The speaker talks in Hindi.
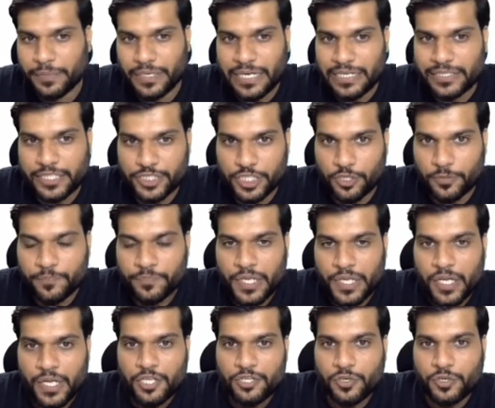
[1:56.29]
बनाते हैं चलो
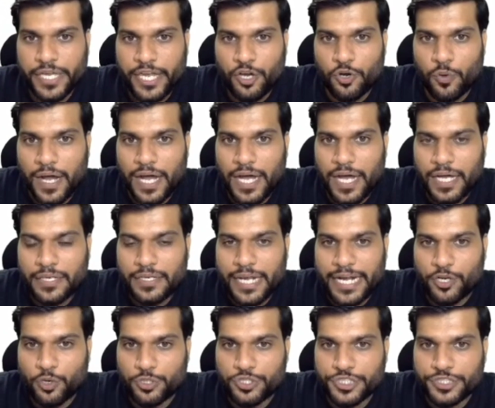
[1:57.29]
तो ये हुआ
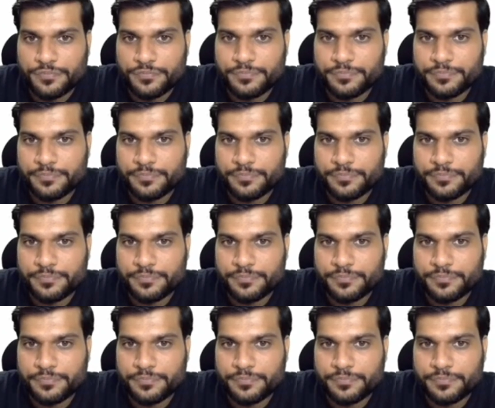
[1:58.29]
नाइट्रोजन